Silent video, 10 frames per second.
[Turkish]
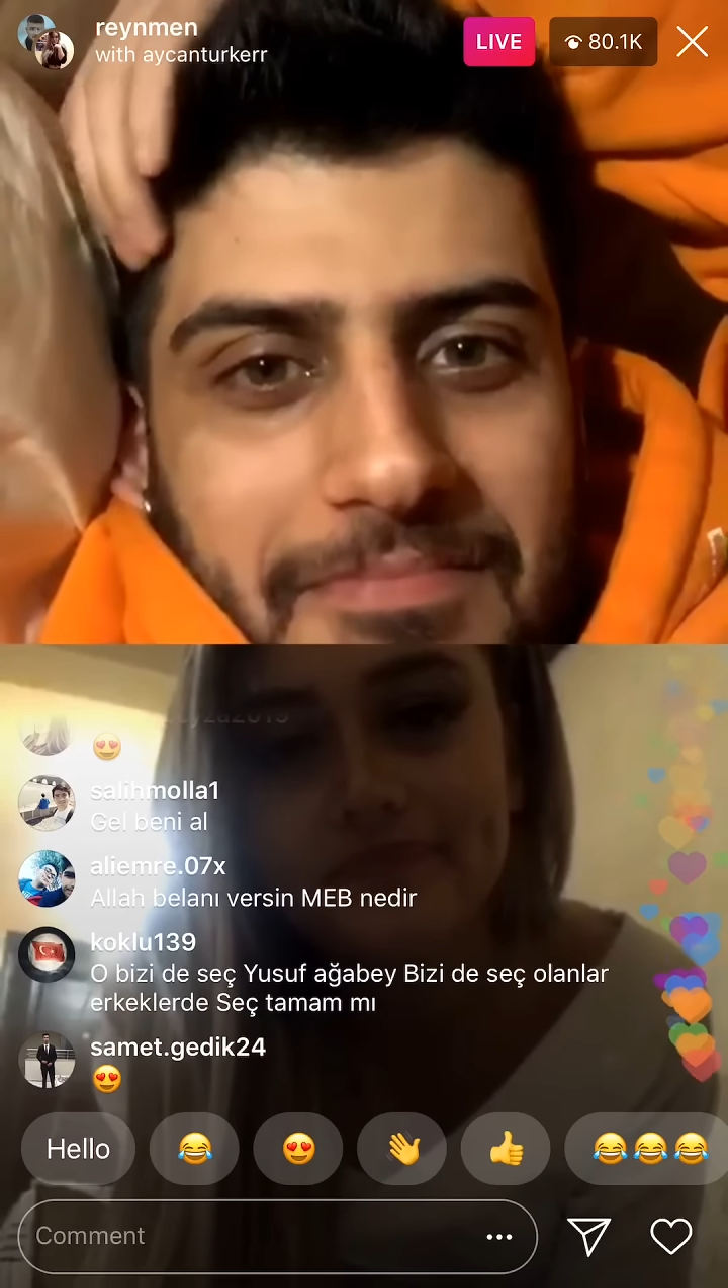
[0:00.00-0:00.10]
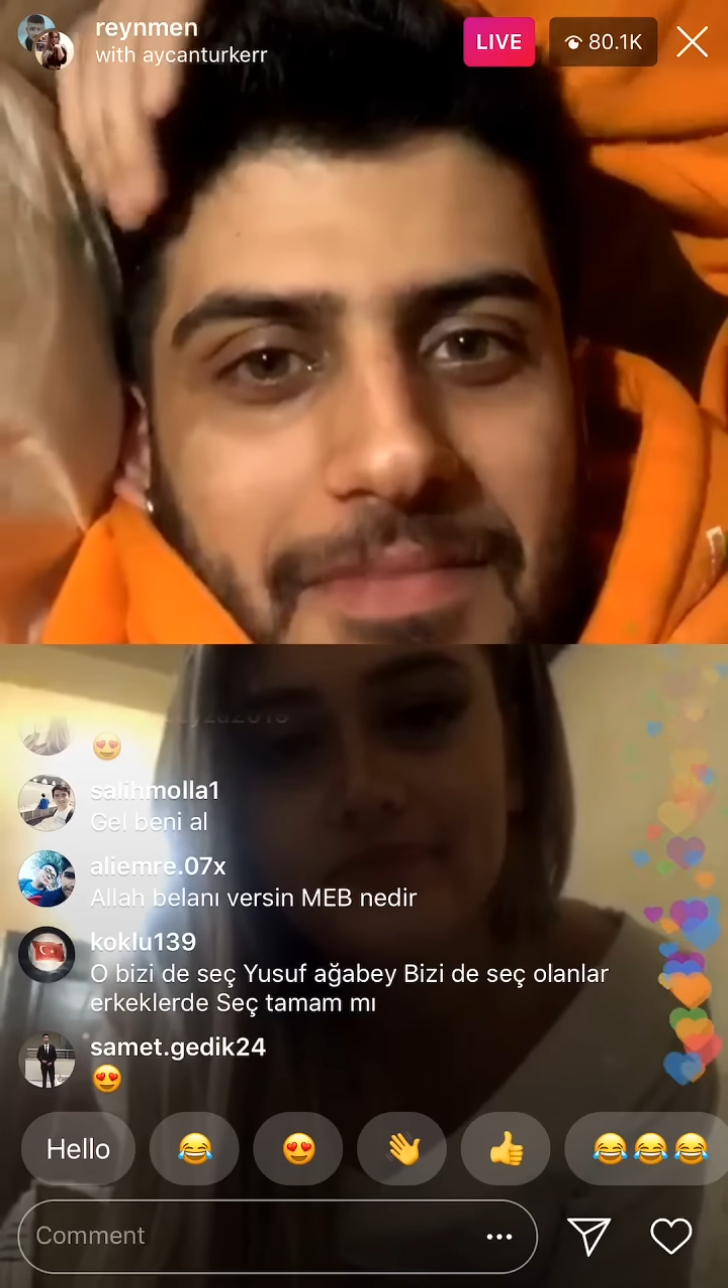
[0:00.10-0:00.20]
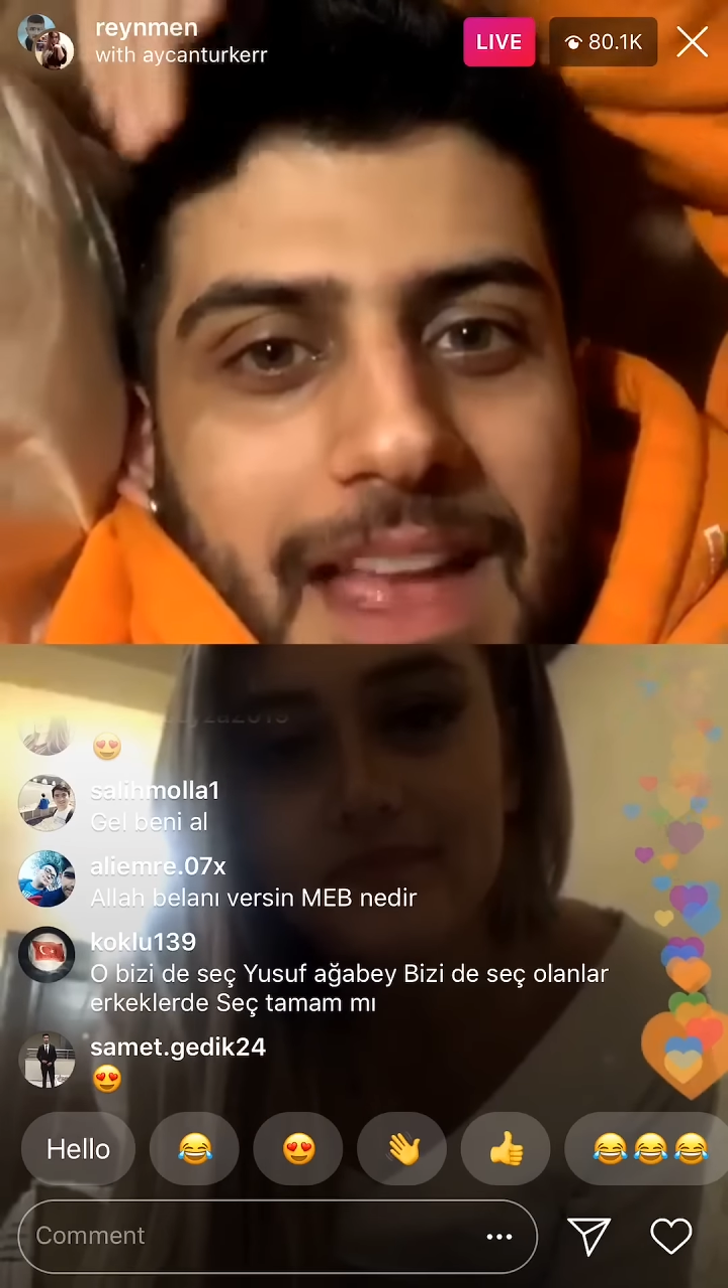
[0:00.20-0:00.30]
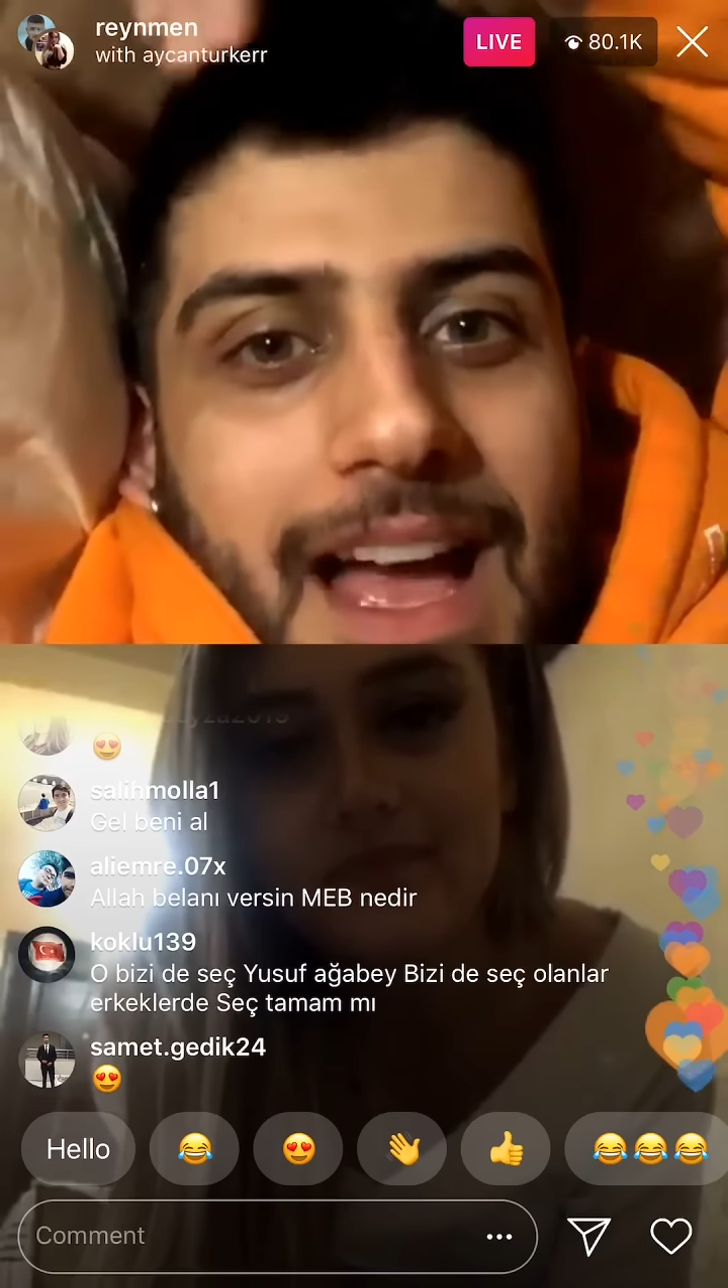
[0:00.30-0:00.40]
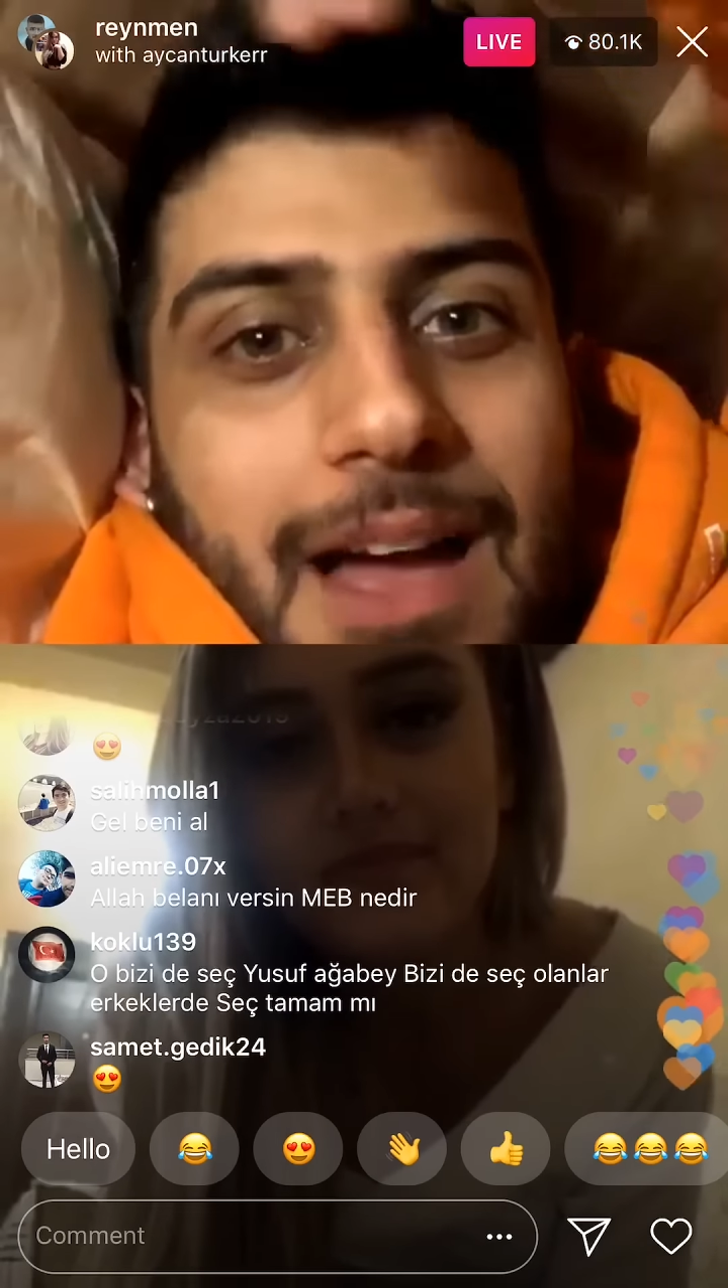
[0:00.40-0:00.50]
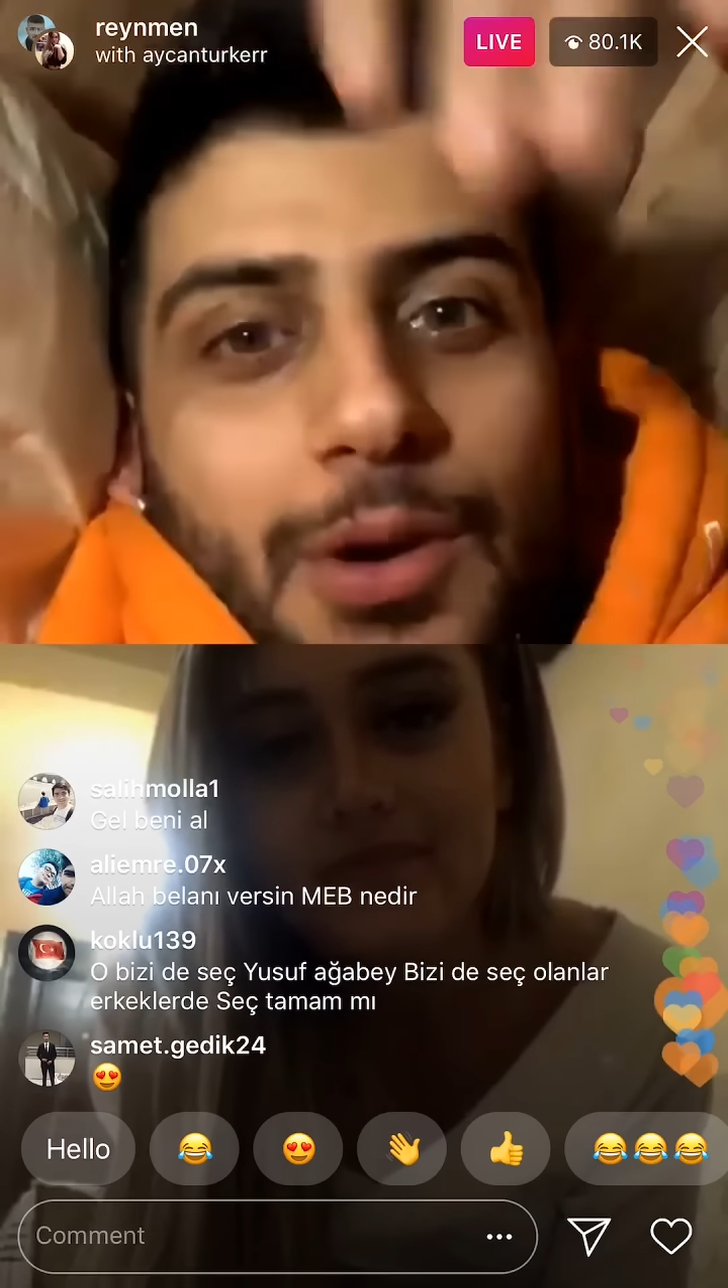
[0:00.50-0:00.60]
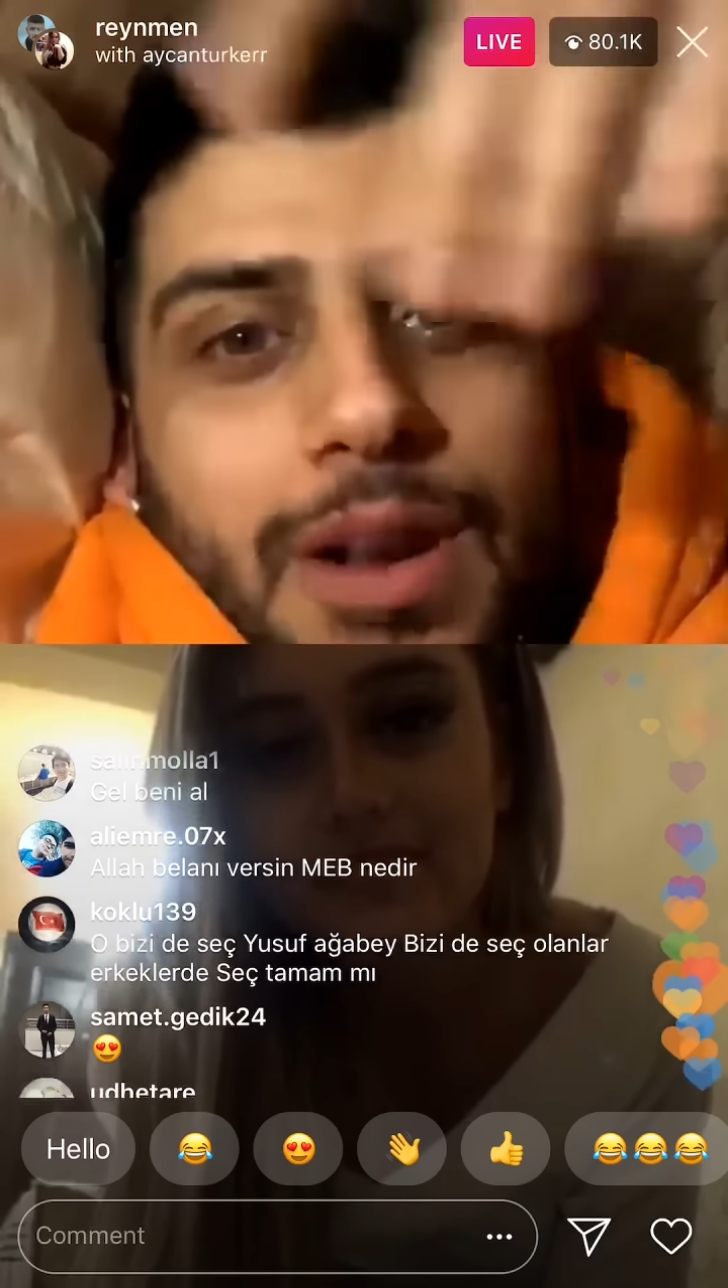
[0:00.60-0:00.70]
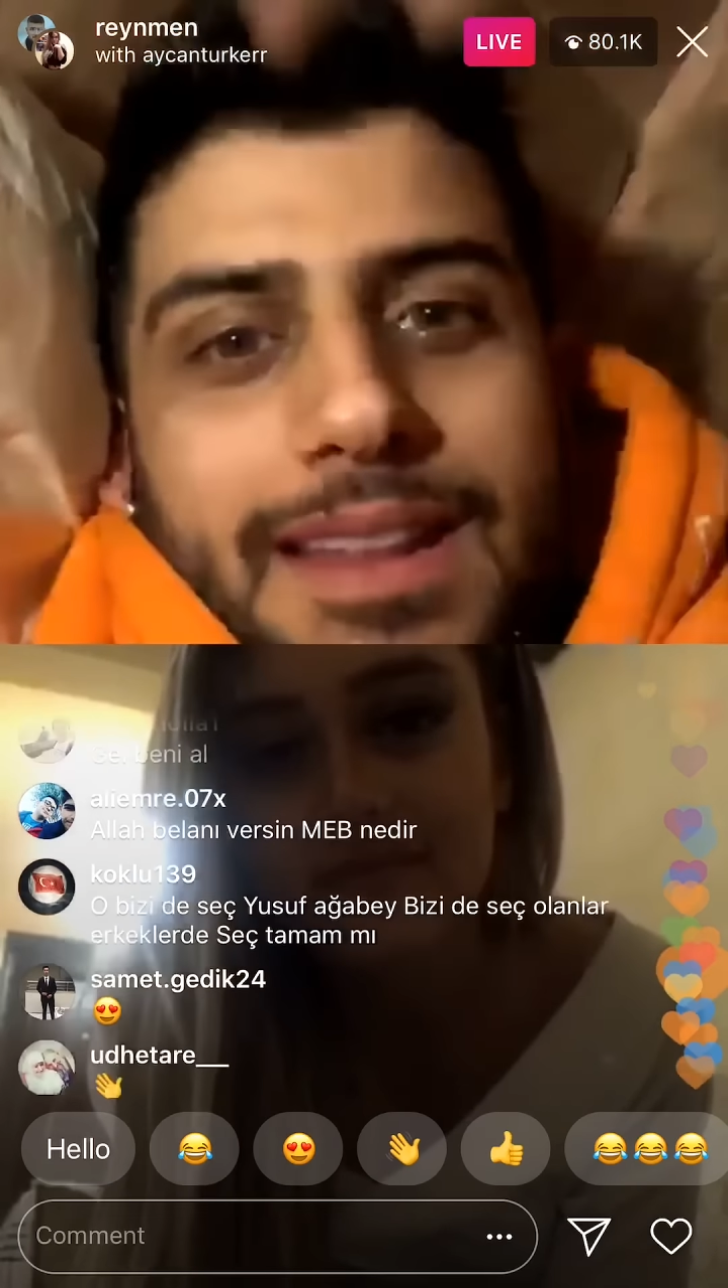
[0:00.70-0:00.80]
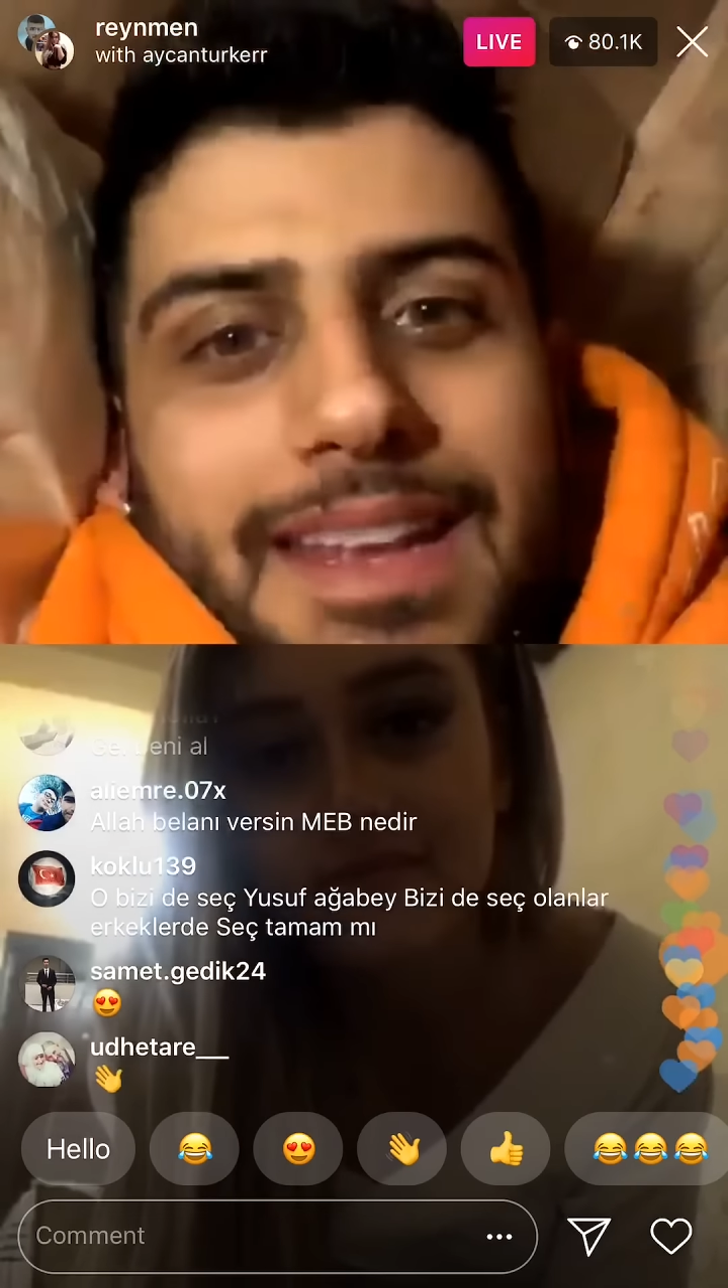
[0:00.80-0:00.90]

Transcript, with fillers: Ha öyle değil.